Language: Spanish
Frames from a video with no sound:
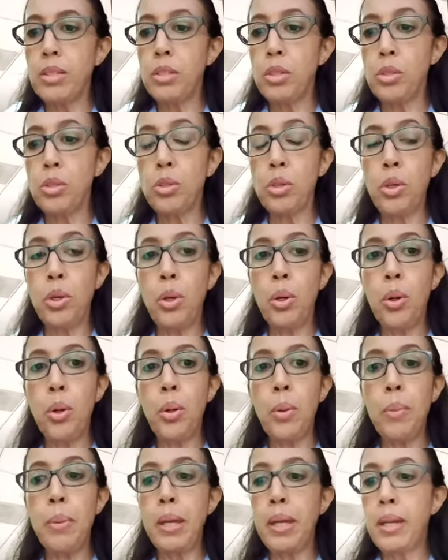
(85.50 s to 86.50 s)
yo soy
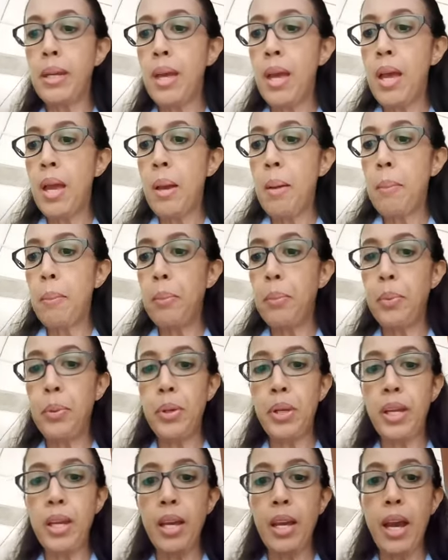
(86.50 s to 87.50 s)
joven,
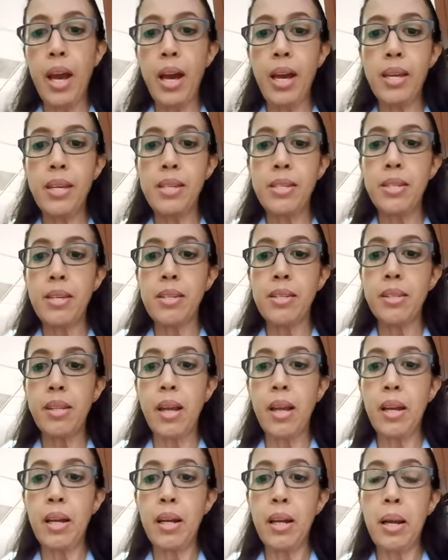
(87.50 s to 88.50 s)
porque ahí es que
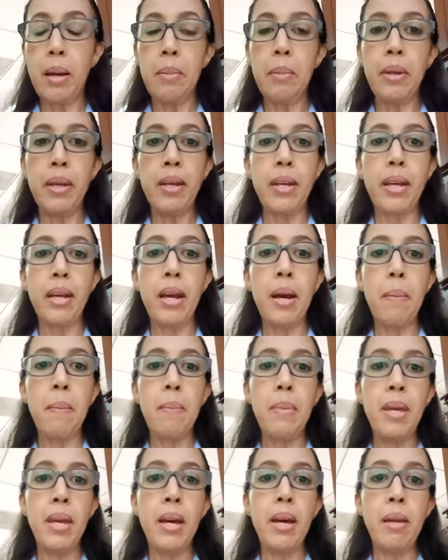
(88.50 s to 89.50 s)
está la clave,
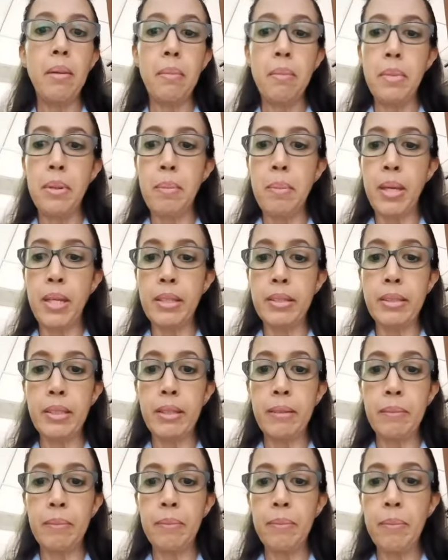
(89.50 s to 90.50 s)
cambiar mi mente.
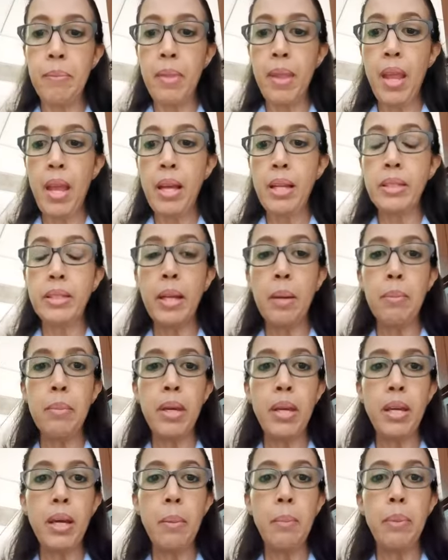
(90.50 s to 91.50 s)

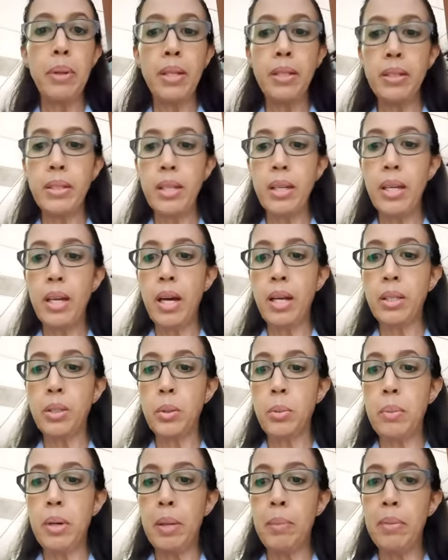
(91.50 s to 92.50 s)
También aprendí a
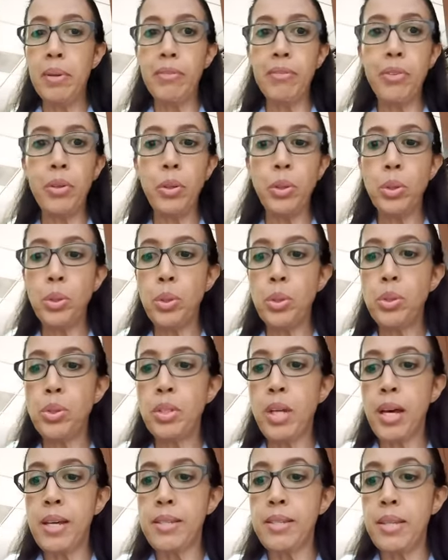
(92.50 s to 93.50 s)
tomarme
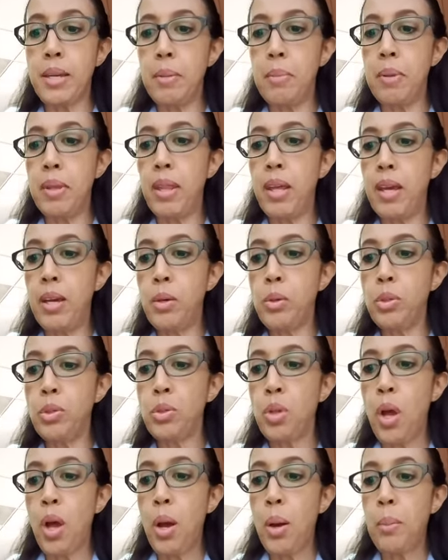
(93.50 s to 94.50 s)
fotos, a hacer
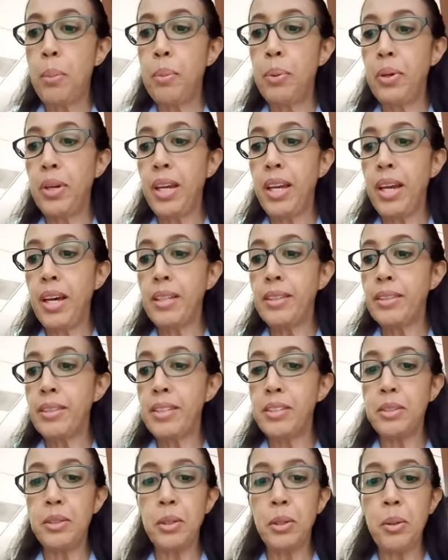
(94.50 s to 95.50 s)
videos, porque
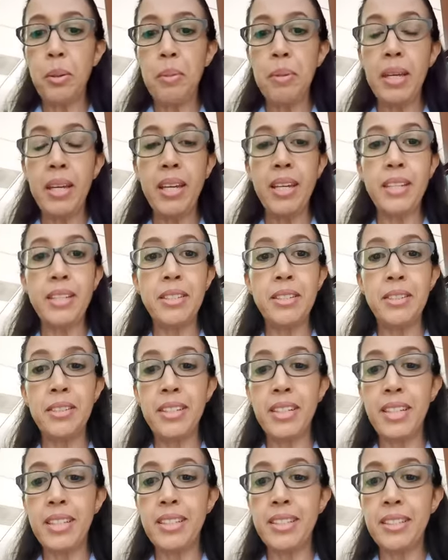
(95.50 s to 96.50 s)
antes no lo había
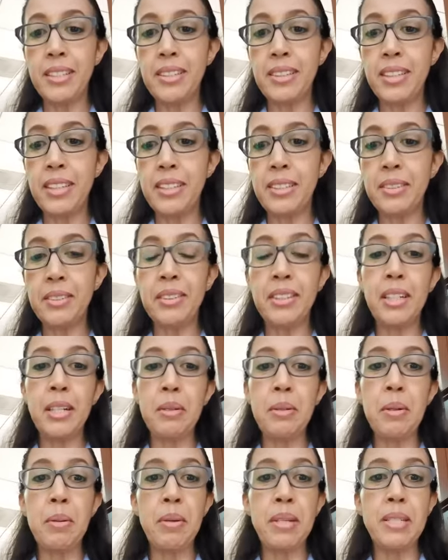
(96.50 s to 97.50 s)
hecho y esto es
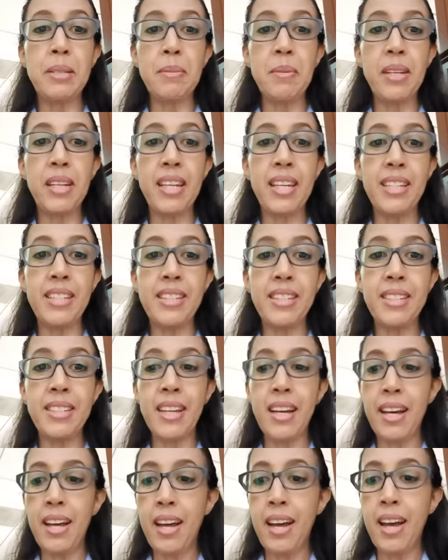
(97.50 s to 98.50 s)
una nueva
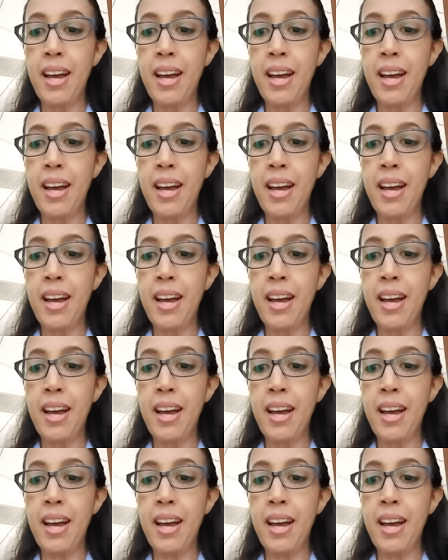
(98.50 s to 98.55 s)
experiencia